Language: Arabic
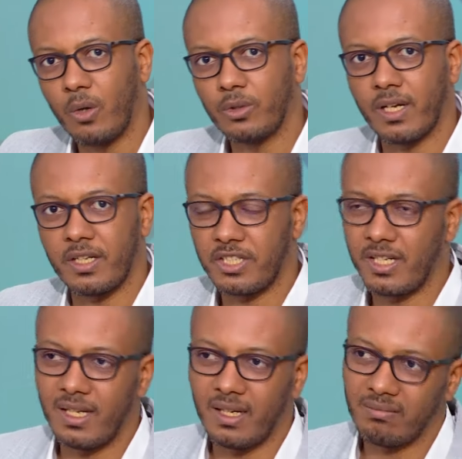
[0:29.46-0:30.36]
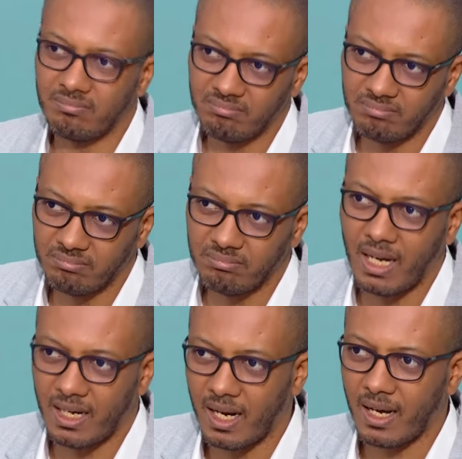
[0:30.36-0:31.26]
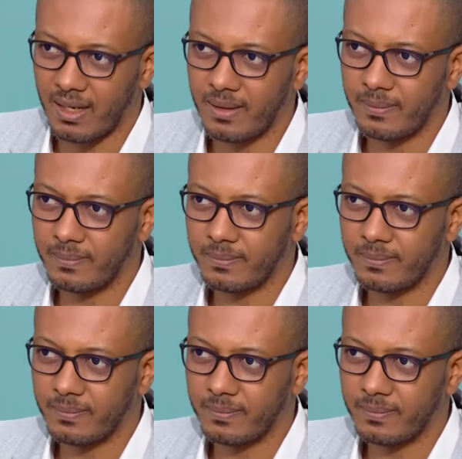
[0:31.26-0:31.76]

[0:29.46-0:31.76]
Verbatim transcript: أو تأجيله على الأقل